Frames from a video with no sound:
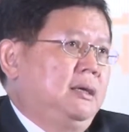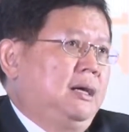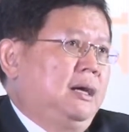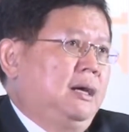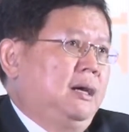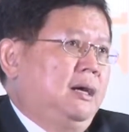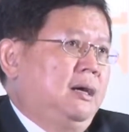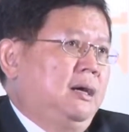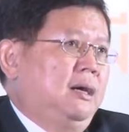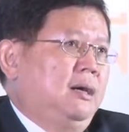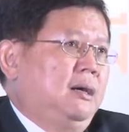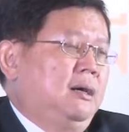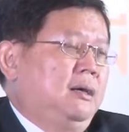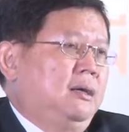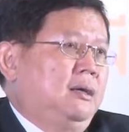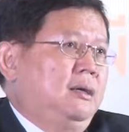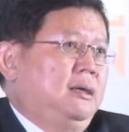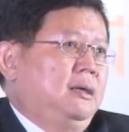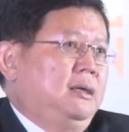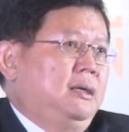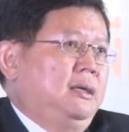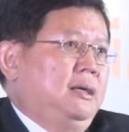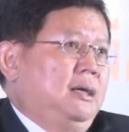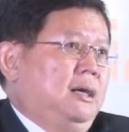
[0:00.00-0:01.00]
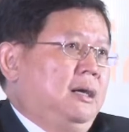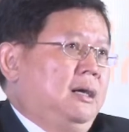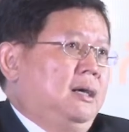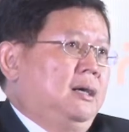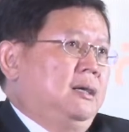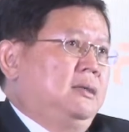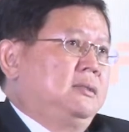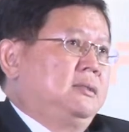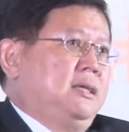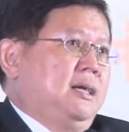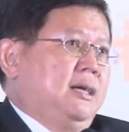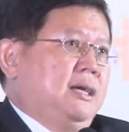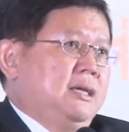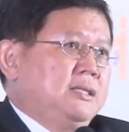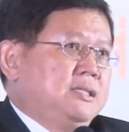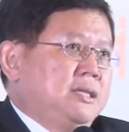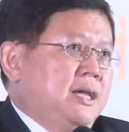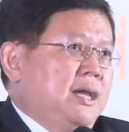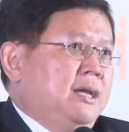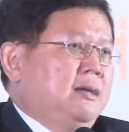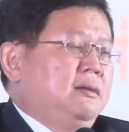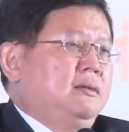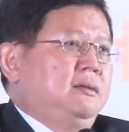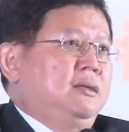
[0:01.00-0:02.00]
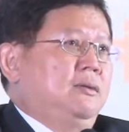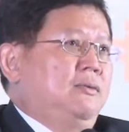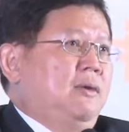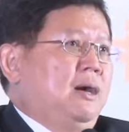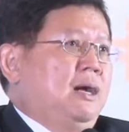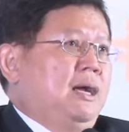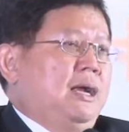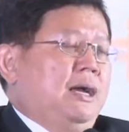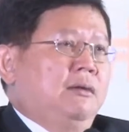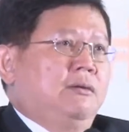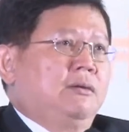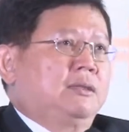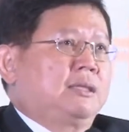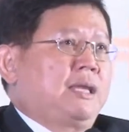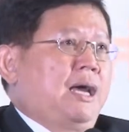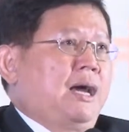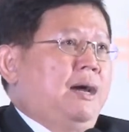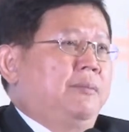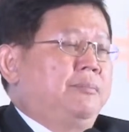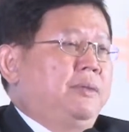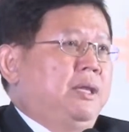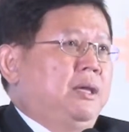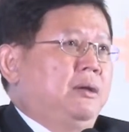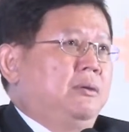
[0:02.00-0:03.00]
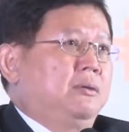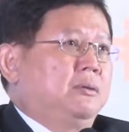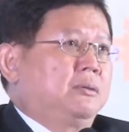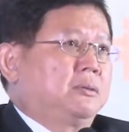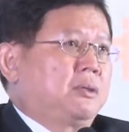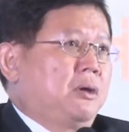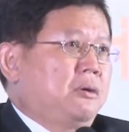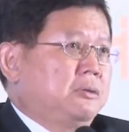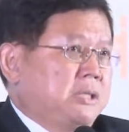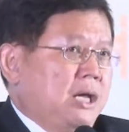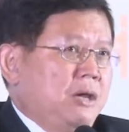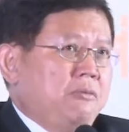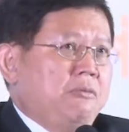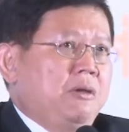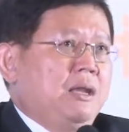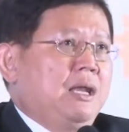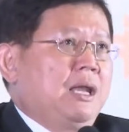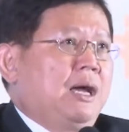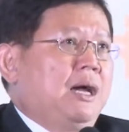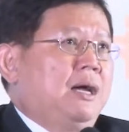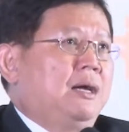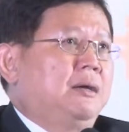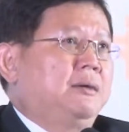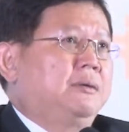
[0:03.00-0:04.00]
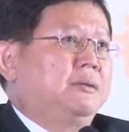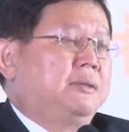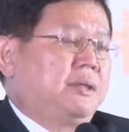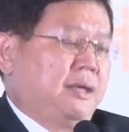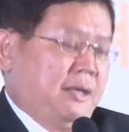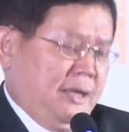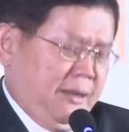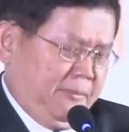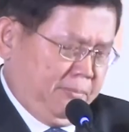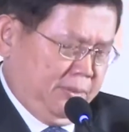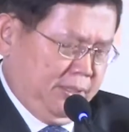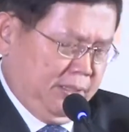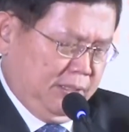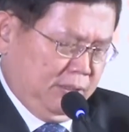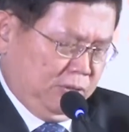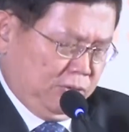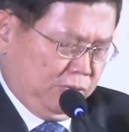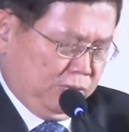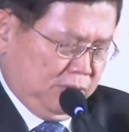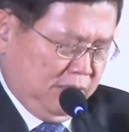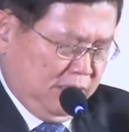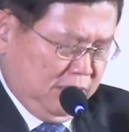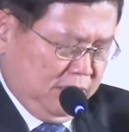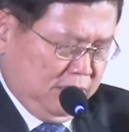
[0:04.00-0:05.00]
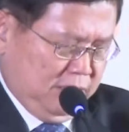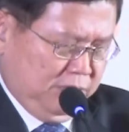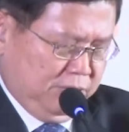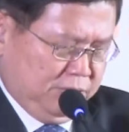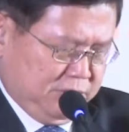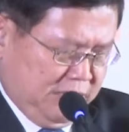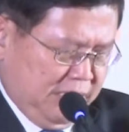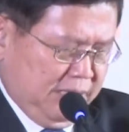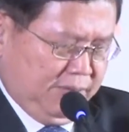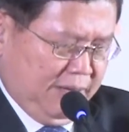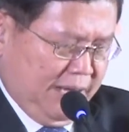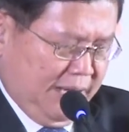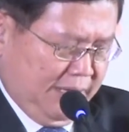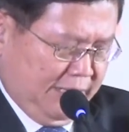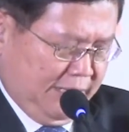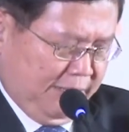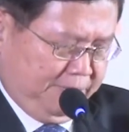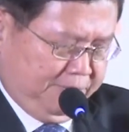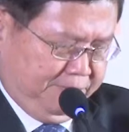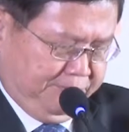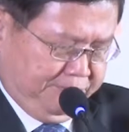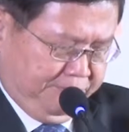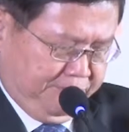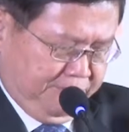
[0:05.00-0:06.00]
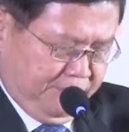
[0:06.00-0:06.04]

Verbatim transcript: เชียร์ไกเช็คหรือว่าใครก็ตามเนี่ยต้องใช้เวลานะครับเพราะฉะนั้นตรงนี้คือสิ่งแรกครับ